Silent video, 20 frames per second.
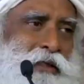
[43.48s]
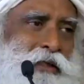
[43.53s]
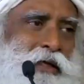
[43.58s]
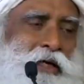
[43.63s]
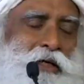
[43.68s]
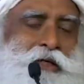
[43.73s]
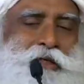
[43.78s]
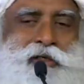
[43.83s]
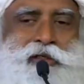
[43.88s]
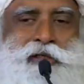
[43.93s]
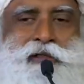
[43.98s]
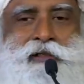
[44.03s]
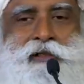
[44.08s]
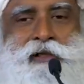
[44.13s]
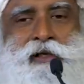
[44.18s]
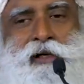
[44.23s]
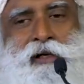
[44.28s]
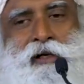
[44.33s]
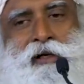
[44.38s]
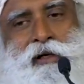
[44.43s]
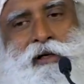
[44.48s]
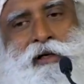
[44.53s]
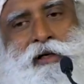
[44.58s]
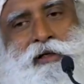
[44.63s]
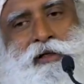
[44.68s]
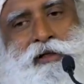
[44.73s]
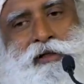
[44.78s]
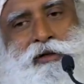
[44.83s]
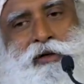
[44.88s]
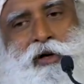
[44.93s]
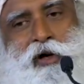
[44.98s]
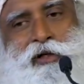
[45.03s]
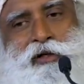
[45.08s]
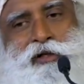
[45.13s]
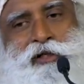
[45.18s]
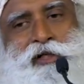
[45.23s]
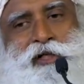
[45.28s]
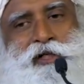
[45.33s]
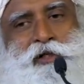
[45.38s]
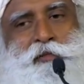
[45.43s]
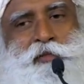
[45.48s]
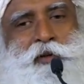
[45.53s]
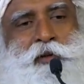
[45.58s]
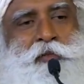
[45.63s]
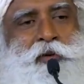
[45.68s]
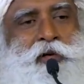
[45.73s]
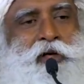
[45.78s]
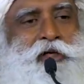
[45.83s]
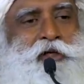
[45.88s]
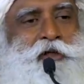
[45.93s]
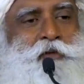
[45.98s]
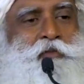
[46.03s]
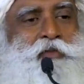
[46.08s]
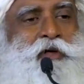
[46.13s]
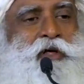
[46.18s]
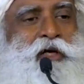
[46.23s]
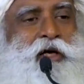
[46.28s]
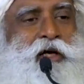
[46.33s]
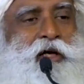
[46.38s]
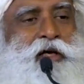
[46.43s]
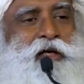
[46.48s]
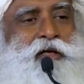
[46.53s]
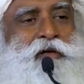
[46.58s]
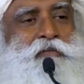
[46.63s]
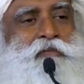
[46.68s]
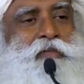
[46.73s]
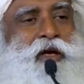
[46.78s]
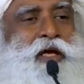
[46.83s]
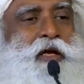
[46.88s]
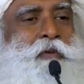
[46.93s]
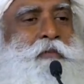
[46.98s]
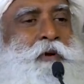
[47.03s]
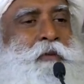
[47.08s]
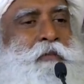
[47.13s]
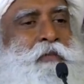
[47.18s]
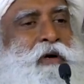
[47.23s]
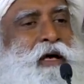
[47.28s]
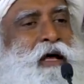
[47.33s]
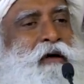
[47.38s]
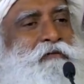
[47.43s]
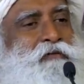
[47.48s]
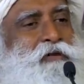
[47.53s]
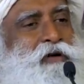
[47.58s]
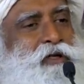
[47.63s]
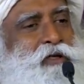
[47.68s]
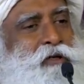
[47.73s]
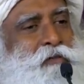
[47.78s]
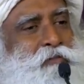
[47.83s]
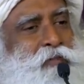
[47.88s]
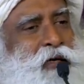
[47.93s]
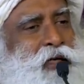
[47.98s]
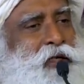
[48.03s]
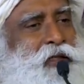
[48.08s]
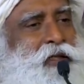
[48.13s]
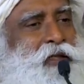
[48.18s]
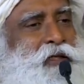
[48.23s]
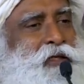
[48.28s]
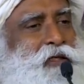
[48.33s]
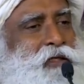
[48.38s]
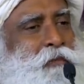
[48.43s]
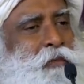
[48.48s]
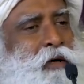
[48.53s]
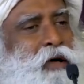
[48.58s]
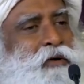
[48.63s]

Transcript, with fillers: Das heißt, es gibt nicht nur Menschen, die sie sprechen. Viele Menschen haben viele Dinge darüber